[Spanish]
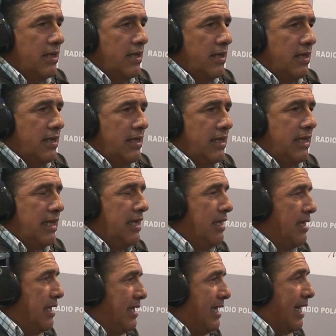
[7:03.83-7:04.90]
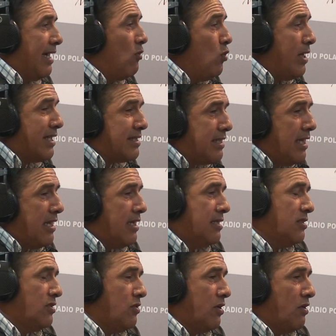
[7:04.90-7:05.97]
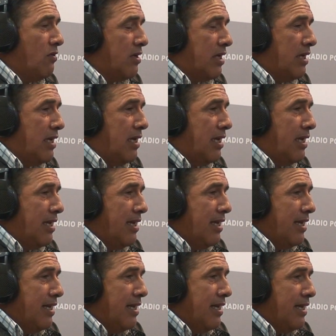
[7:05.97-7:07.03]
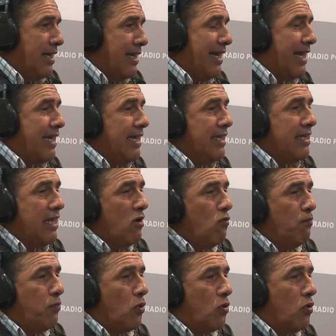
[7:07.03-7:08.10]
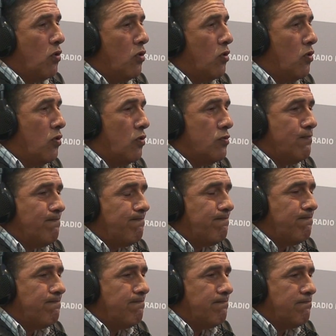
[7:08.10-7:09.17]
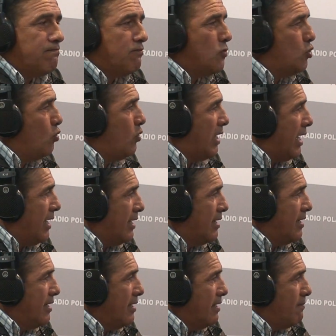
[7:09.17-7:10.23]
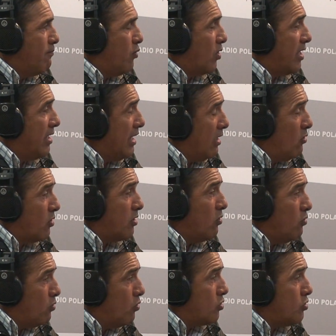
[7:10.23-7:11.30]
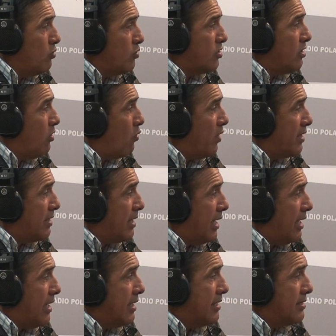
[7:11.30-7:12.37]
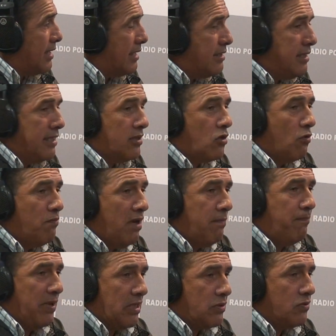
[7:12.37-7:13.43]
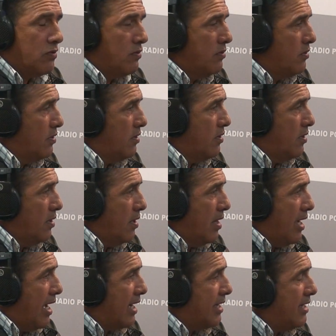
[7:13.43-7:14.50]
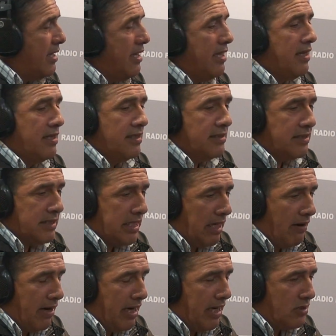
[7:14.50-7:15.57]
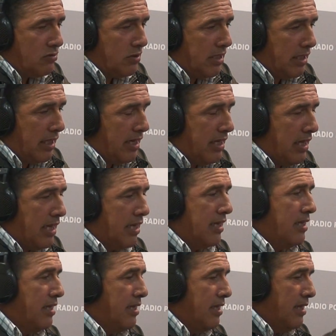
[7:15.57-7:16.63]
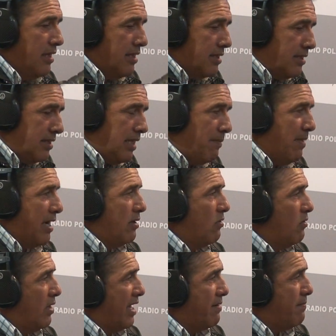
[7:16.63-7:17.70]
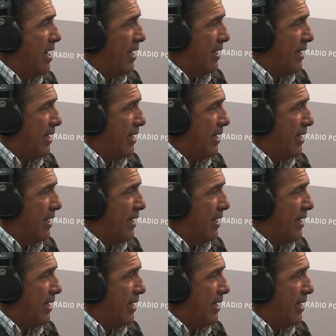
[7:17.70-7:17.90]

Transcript: Y, aún así, yo creo que la gente es un poco dura, porque en el norte un curso de buceo cuesta 600 mil pesos. Aquí trabaja la Secretaría de mano con la Armada.